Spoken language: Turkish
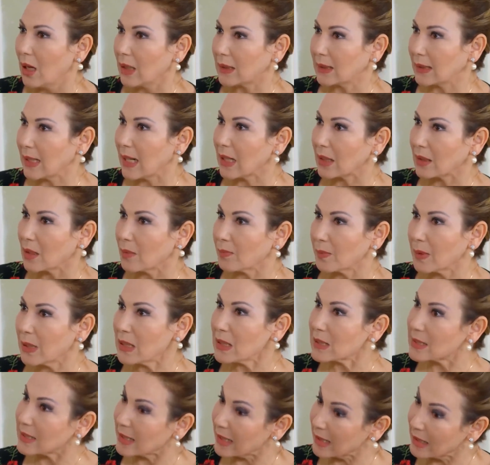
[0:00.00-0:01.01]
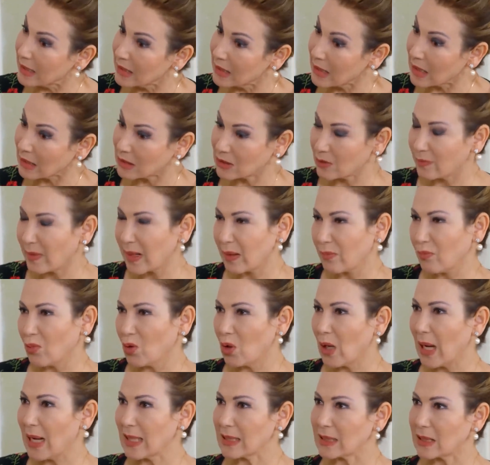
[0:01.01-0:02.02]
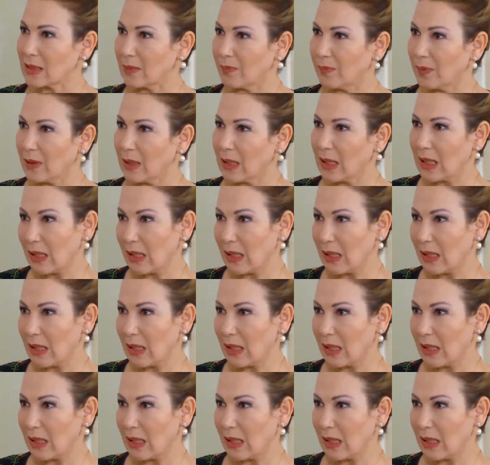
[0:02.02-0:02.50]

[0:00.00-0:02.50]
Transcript: Hatta kapıyı senin açman münasip.